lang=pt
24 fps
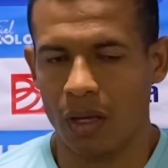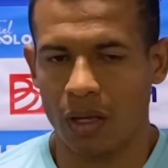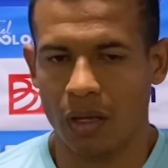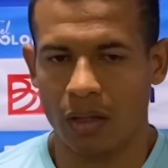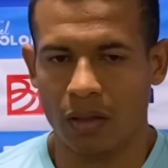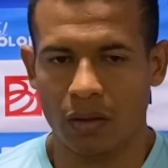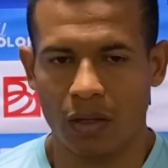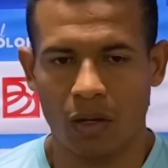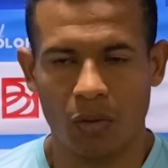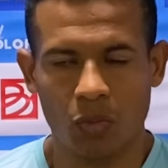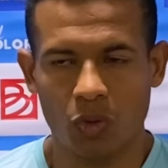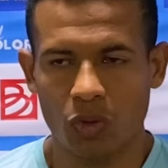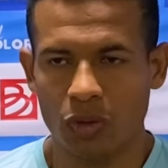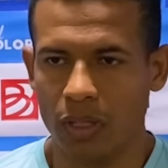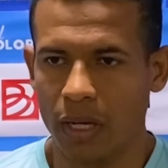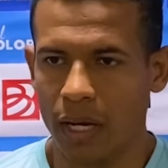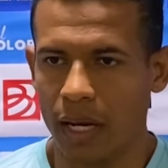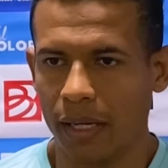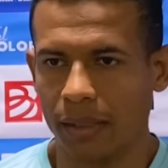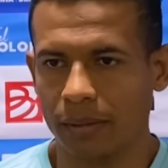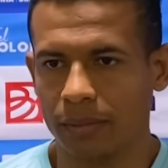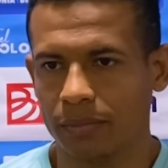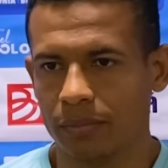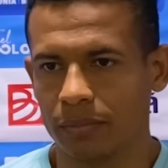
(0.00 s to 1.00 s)
Não
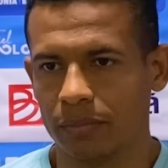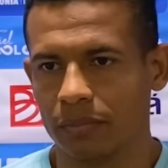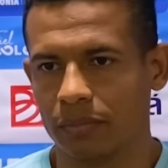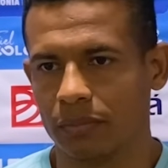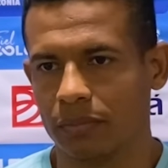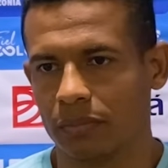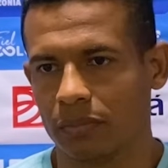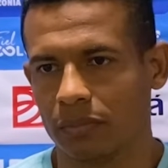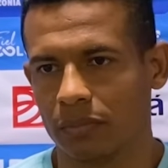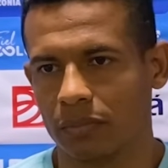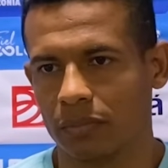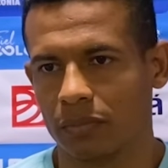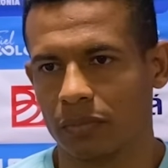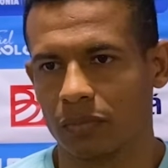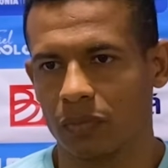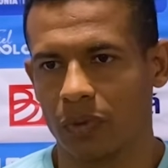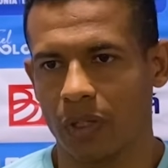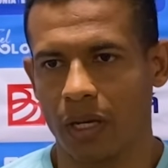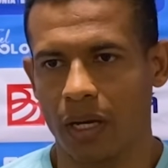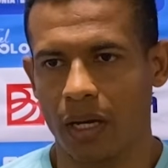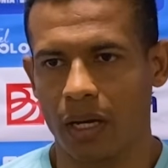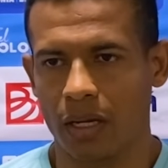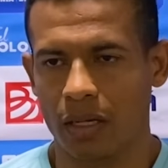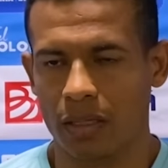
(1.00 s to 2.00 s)
mudar,
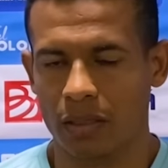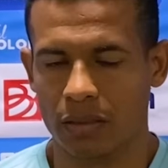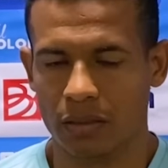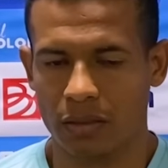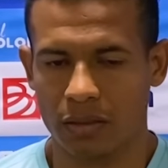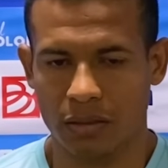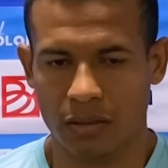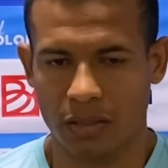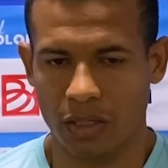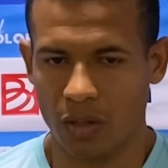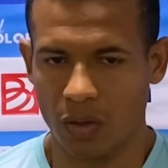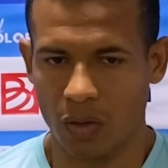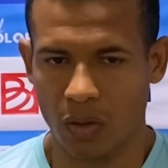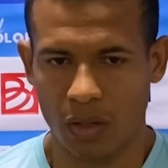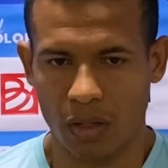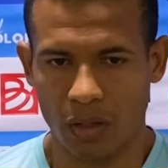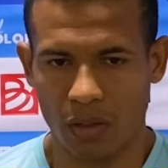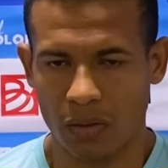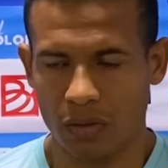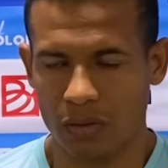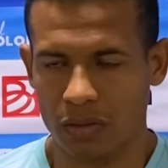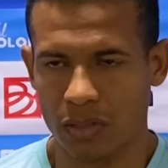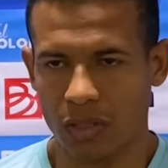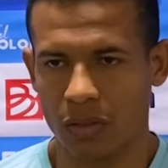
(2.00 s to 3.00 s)
né?
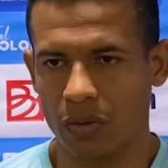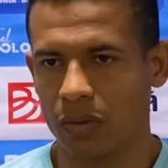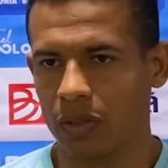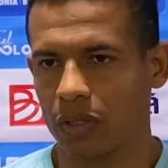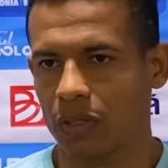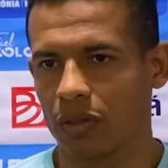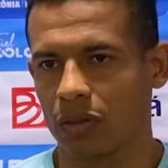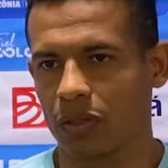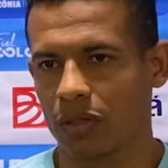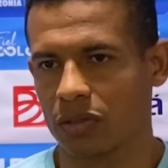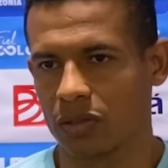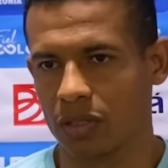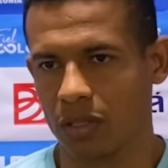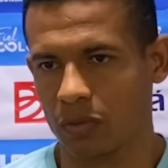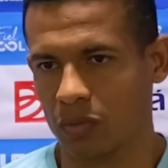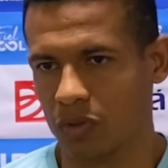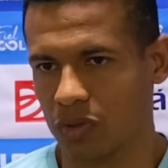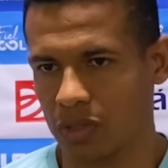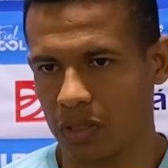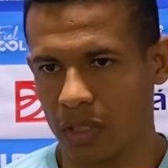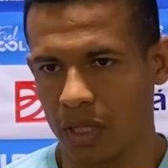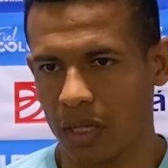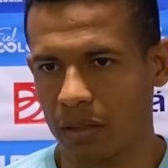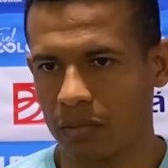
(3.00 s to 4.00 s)
Ser, ser o que nós
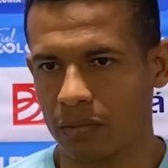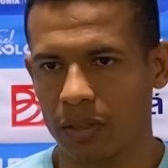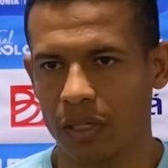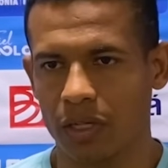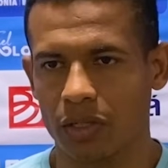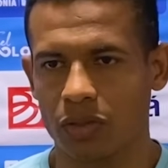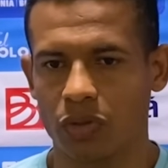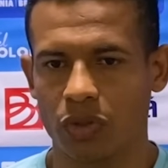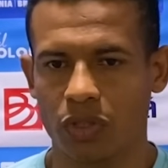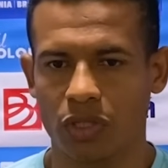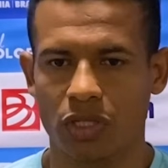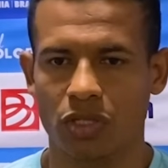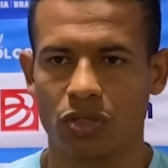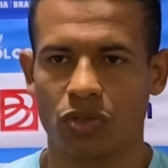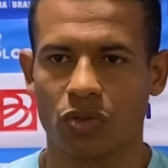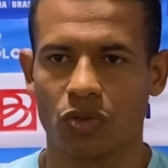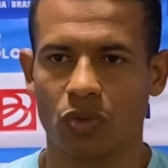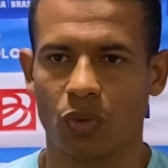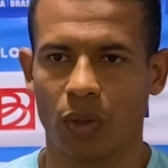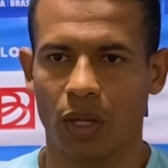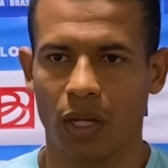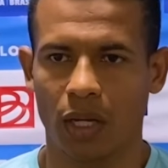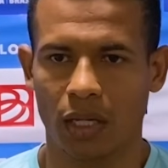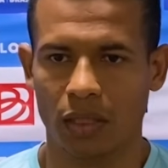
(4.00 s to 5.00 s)
estamos sendo desde o início
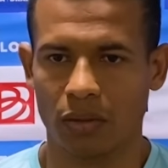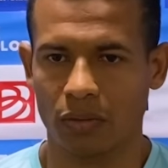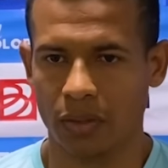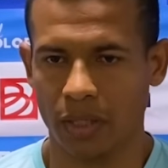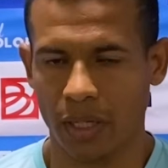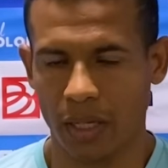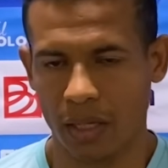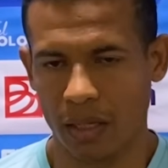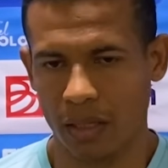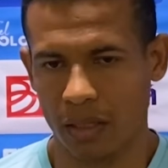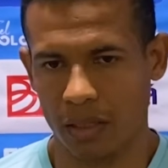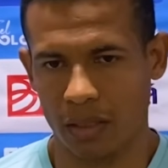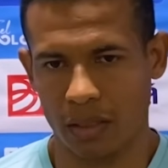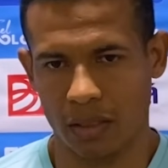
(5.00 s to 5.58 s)
do ano, né?